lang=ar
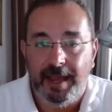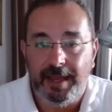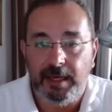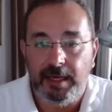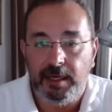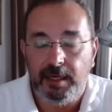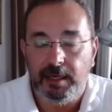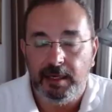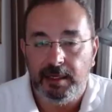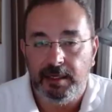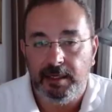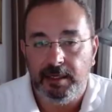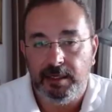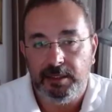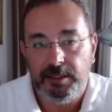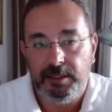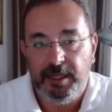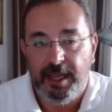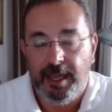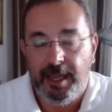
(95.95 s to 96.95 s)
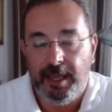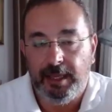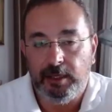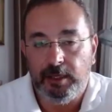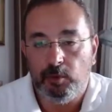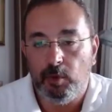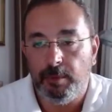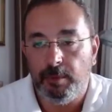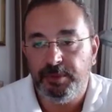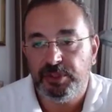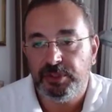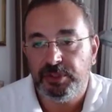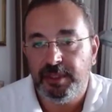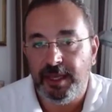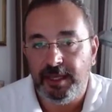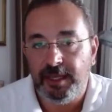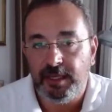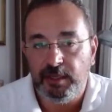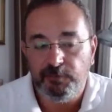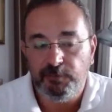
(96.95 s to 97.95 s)
النهائي
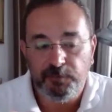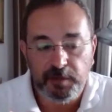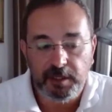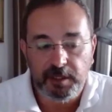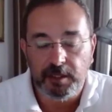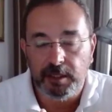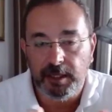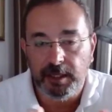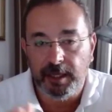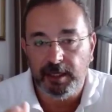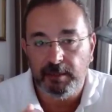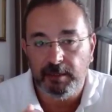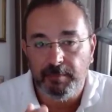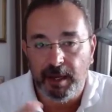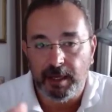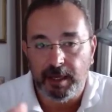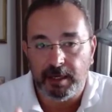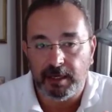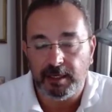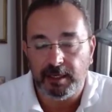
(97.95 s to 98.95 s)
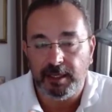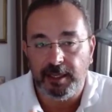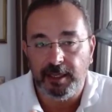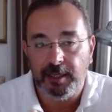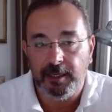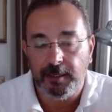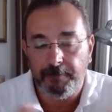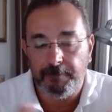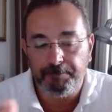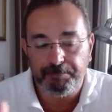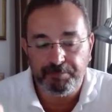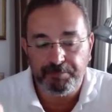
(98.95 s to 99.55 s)
وبالتالي في يعني معركه